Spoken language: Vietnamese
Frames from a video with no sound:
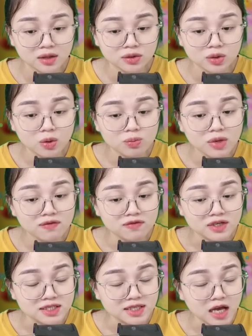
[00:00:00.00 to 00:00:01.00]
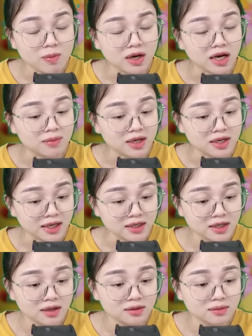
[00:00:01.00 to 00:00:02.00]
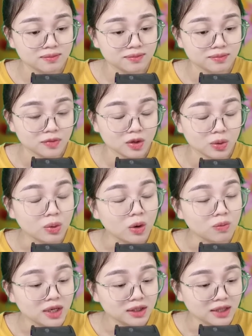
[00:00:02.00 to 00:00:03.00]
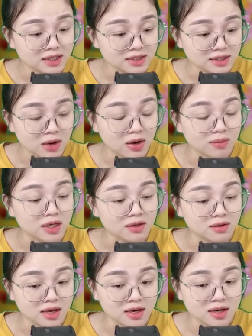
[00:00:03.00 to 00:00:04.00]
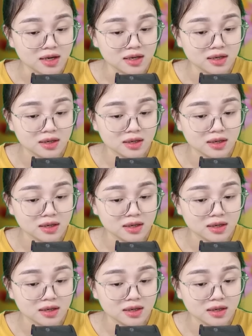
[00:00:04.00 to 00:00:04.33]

Tôi không biết vì sao mình lại bị đánh ngất, cũng không biết tại sao lại bị đưa đến đây.